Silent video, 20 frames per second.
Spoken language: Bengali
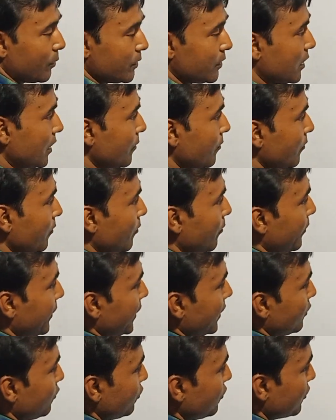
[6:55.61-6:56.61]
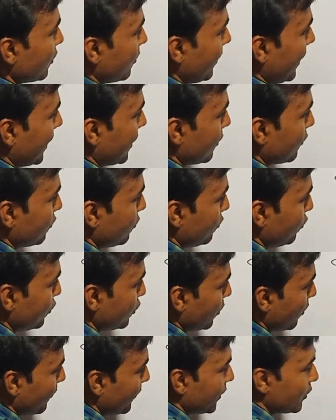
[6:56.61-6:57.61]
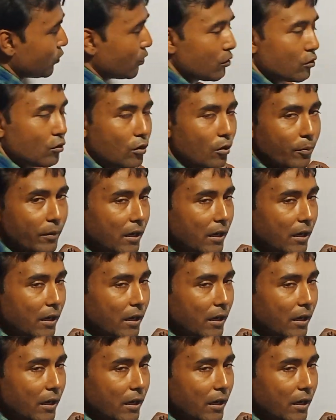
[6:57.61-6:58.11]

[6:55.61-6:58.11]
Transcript: দুই জবর দিলাম বে দুই জবর একটা দুই জবর মানে দন্তন